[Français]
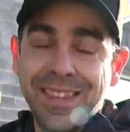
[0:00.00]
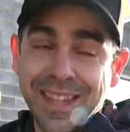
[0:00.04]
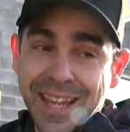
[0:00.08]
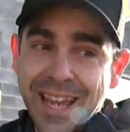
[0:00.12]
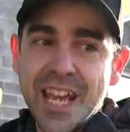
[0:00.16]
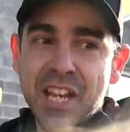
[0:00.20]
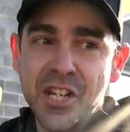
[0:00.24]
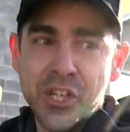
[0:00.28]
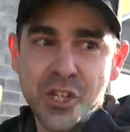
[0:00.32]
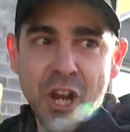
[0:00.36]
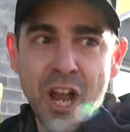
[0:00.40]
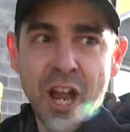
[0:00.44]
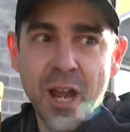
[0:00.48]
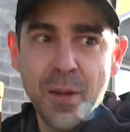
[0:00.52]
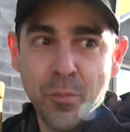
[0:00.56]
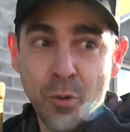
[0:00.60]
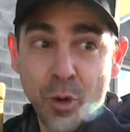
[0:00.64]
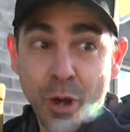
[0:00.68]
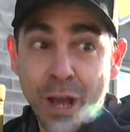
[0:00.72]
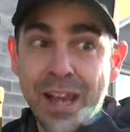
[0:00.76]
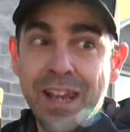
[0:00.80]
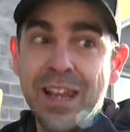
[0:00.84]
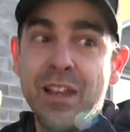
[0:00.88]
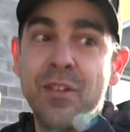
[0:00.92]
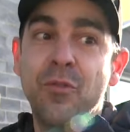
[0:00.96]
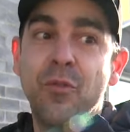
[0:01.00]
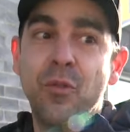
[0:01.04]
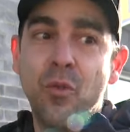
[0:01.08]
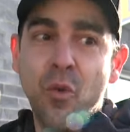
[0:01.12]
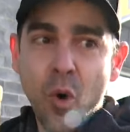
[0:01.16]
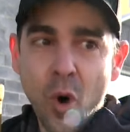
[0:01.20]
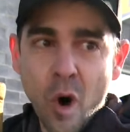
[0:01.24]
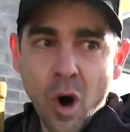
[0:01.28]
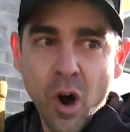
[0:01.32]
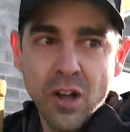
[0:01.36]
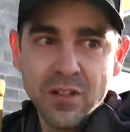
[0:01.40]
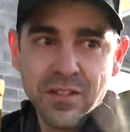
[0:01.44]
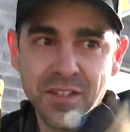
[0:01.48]
très cher pour aller
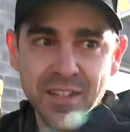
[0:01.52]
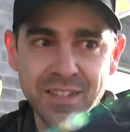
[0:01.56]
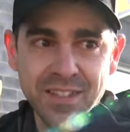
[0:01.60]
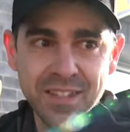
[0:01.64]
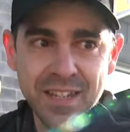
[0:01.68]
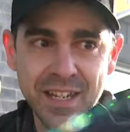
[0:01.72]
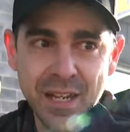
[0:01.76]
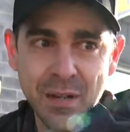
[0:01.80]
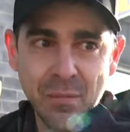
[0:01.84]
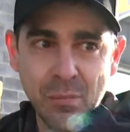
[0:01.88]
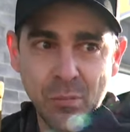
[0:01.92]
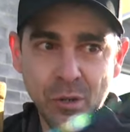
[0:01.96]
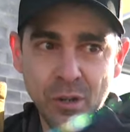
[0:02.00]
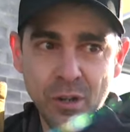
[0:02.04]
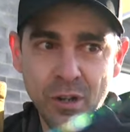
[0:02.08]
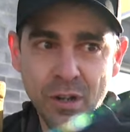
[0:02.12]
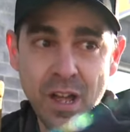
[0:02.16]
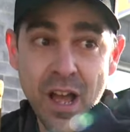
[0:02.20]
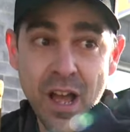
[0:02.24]
voir ces équipes-là